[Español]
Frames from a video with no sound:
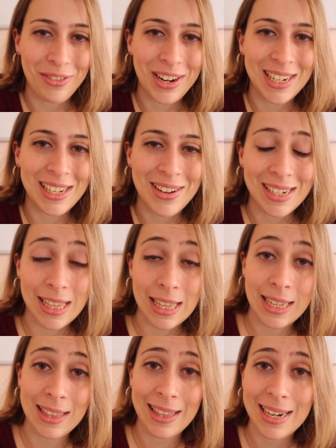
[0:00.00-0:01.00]
frase
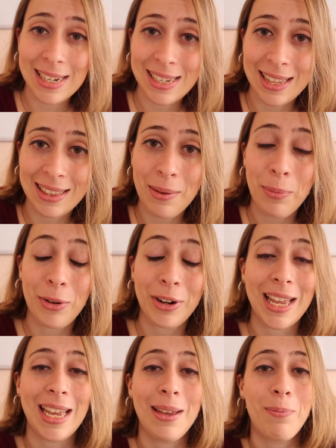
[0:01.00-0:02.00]
bastante interesante
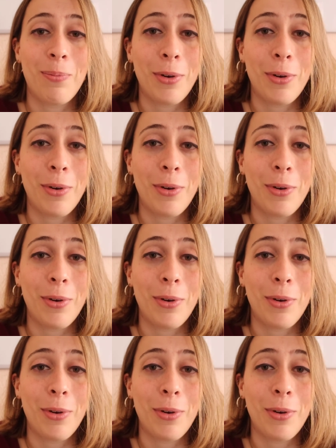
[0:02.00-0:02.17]
porque